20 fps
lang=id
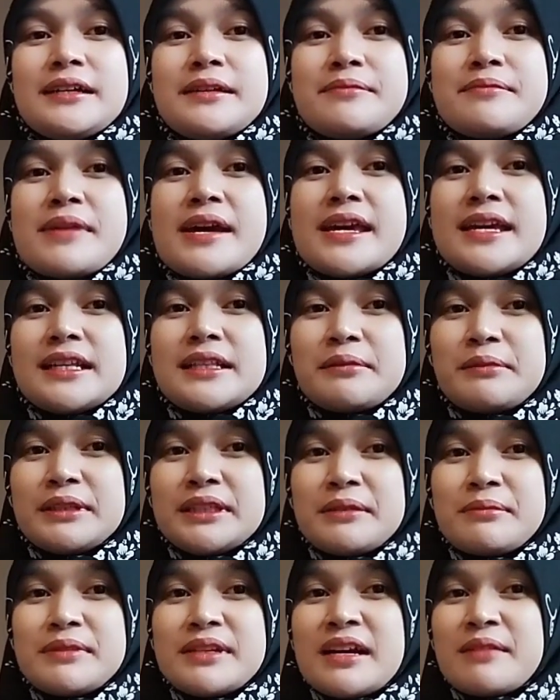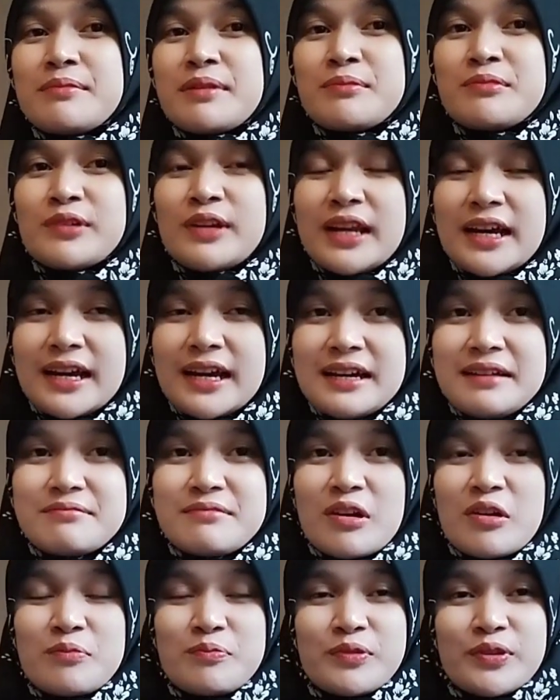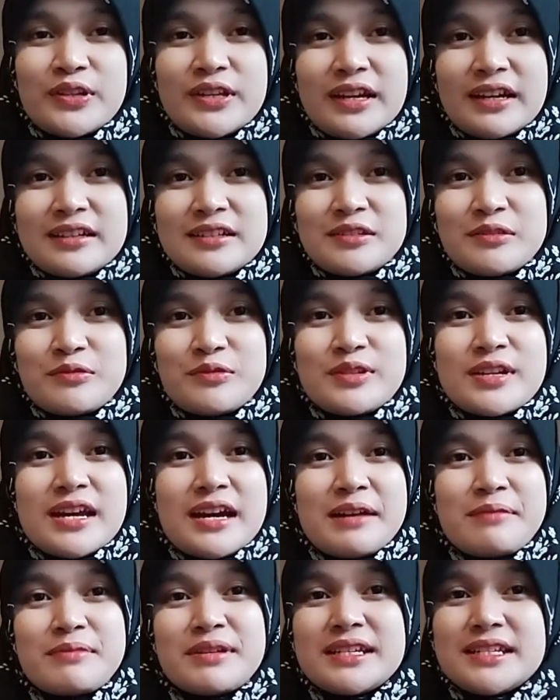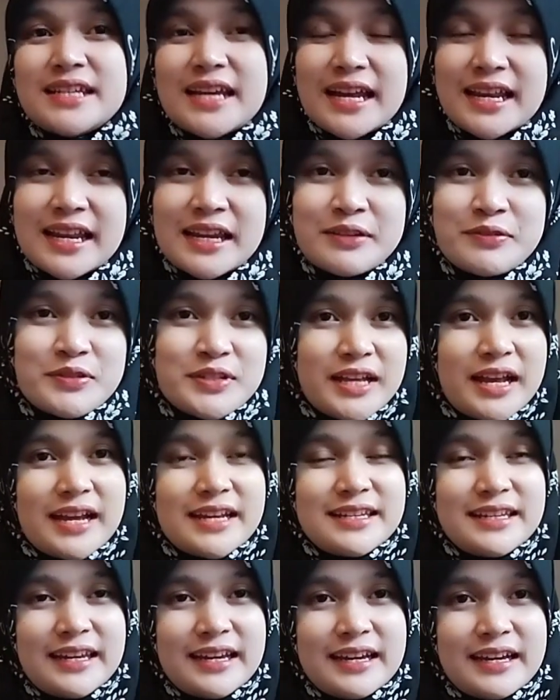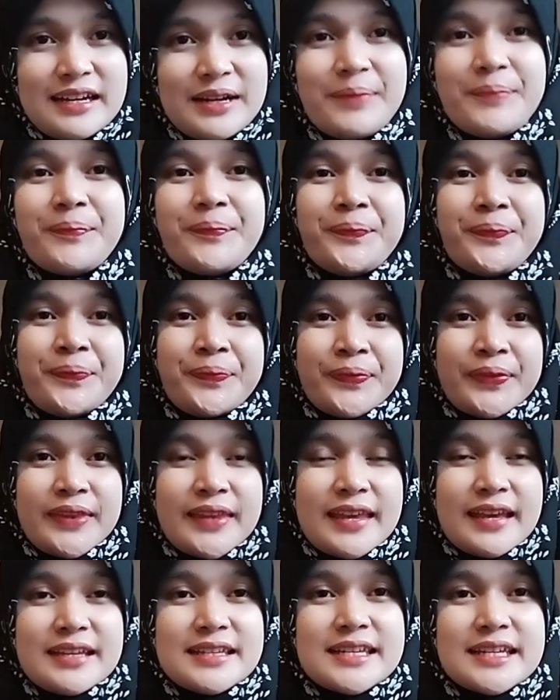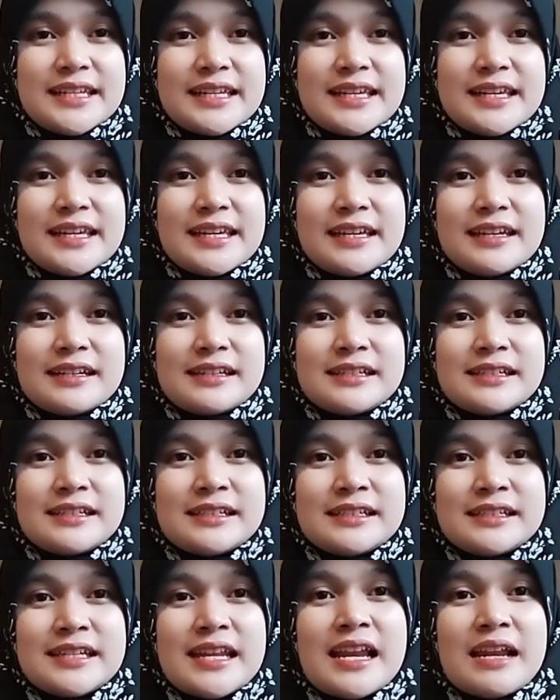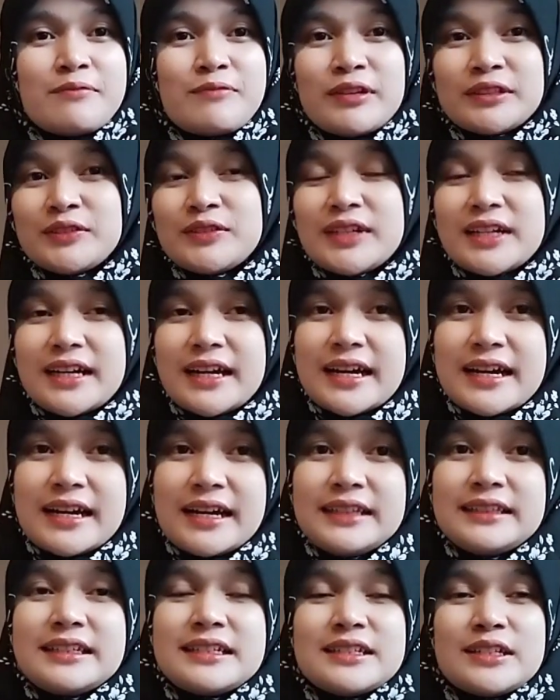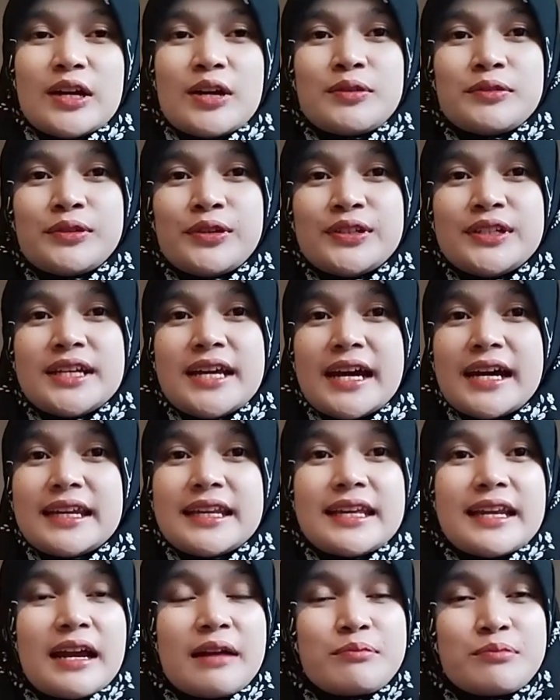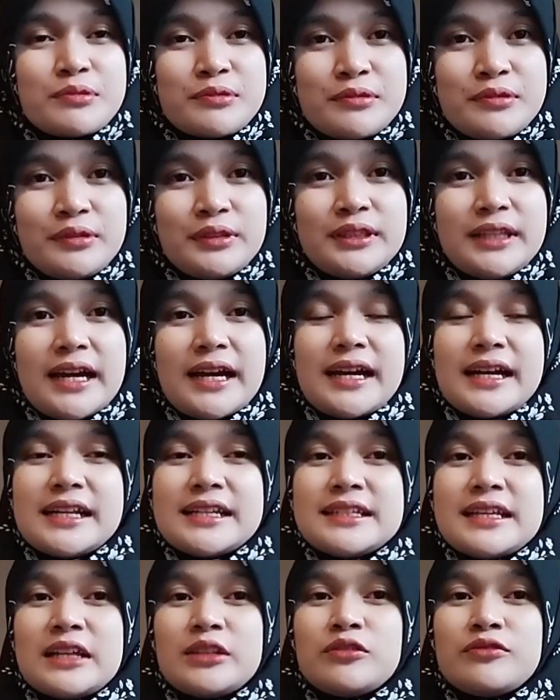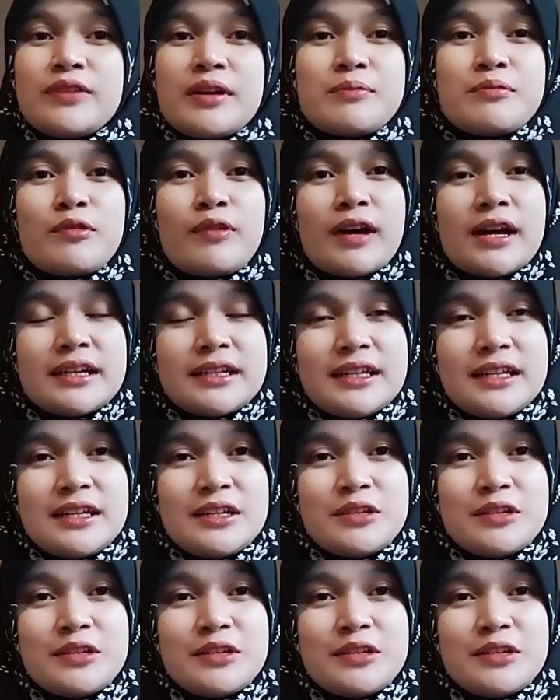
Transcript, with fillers: baik teman-teman yang pemula maupun yang sudah berjalan usahanya. Ya, jadi e, dalam waktu dekat, insya Allah di hari Rabu, tanggal 1 Februari